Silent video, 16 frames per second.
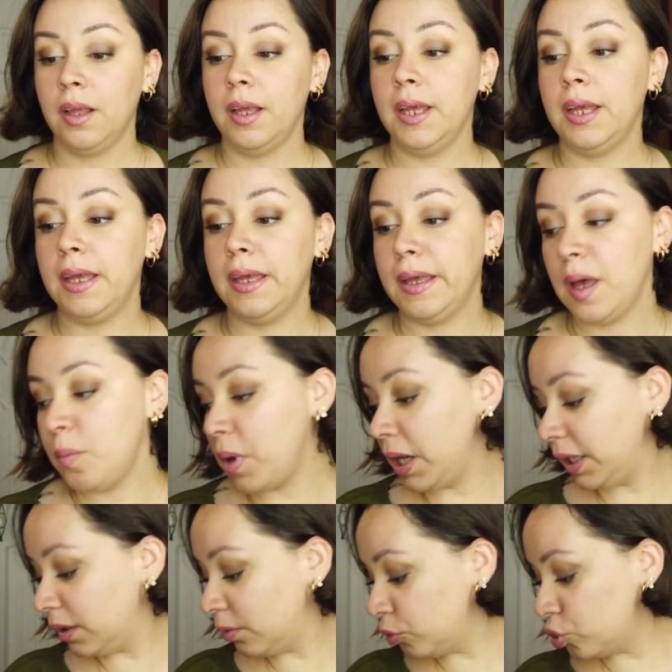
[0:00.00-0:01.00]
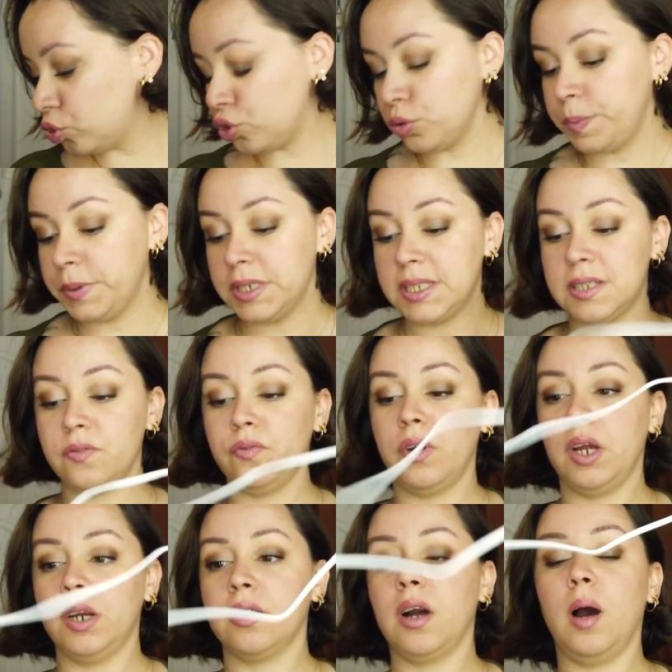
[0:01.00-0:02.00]
Ee, hemen yanımda üçlü
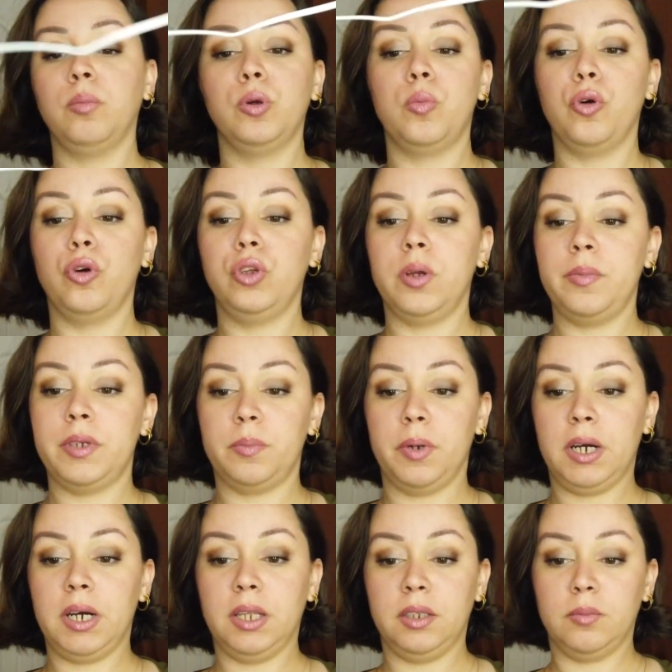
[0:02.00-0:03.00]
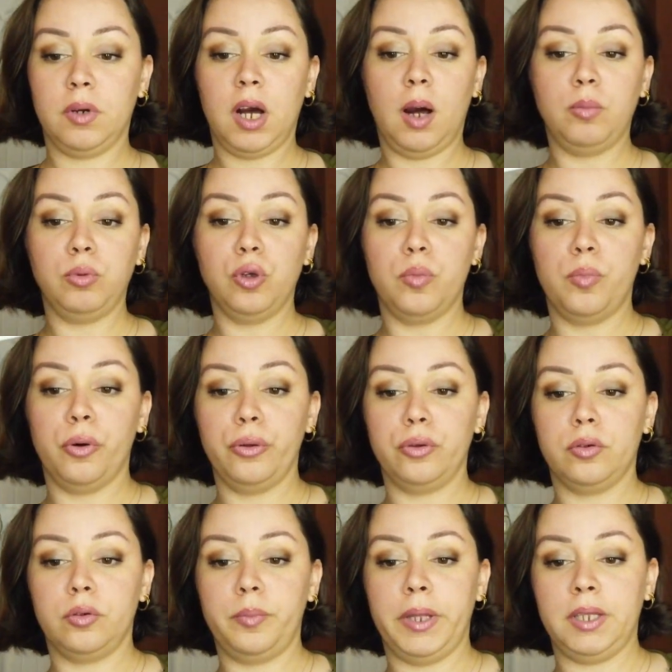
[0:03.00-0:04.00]
prizim var. Kablo boyuna bir bakalım. Kablo
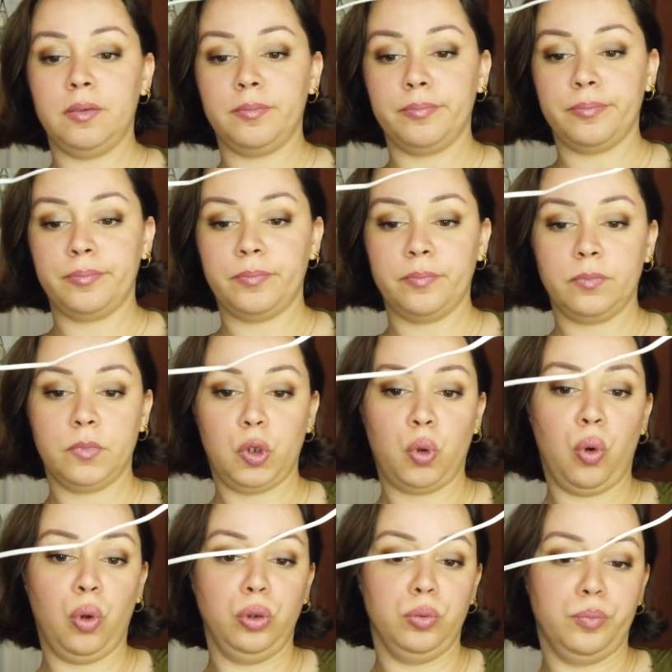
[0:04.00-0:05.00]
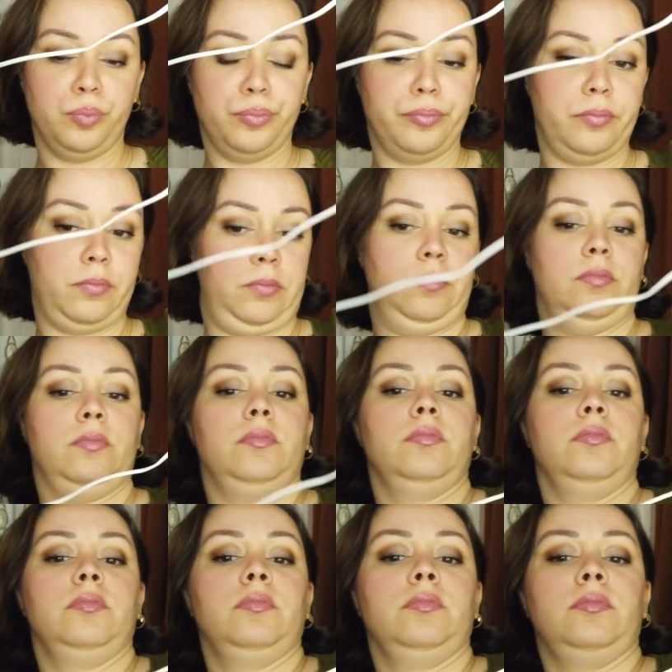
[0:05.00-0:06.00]
boyu benim
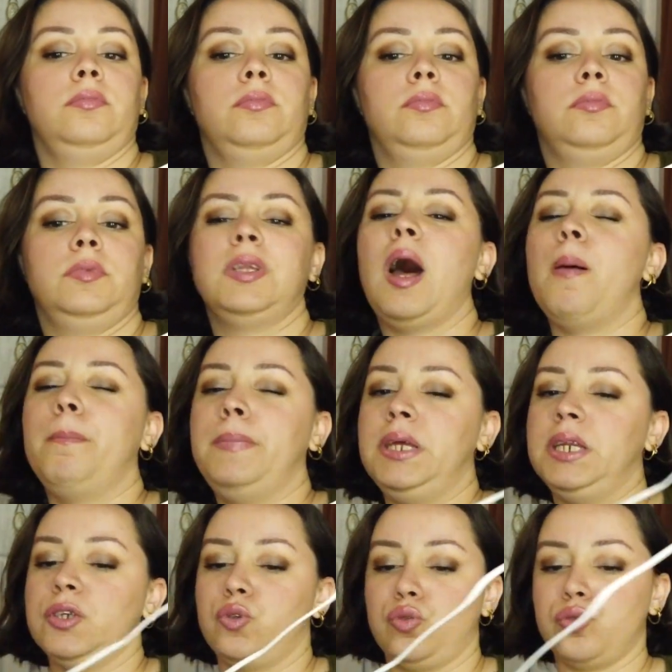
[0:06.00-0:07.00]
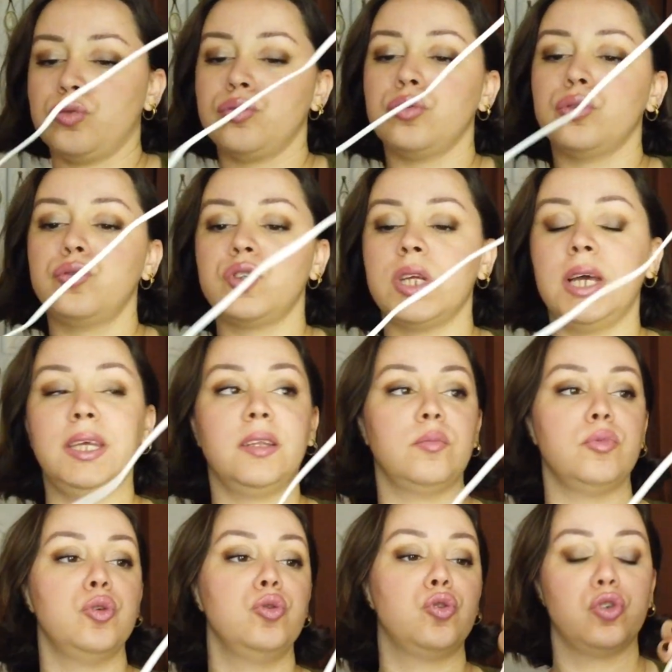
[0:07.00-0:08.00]
kolumdan biraz uzun. O yüzden
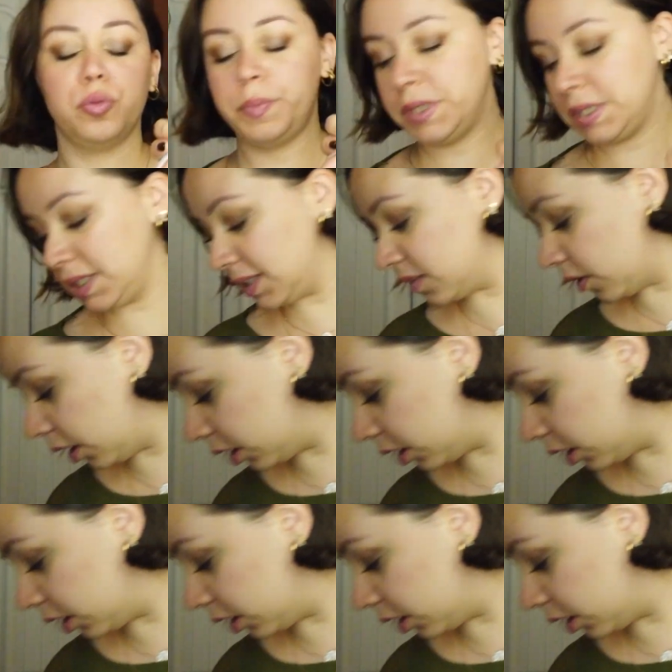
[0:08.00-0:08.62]
yanımda üçlü priz